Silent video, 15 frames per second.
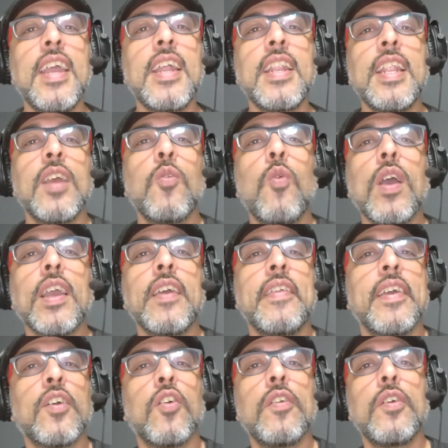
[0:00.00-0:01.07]
el lenguaje
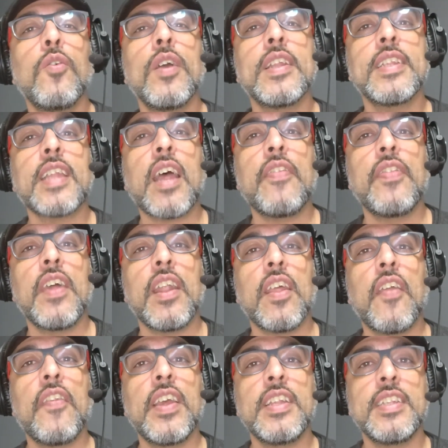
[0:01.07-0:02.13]
de código
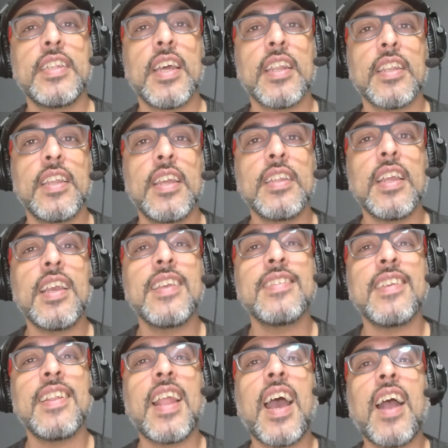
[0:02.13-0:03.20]
estándar de Internet es
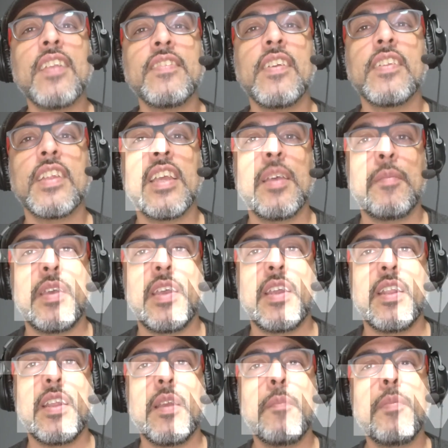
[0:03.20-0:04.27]
el HTML,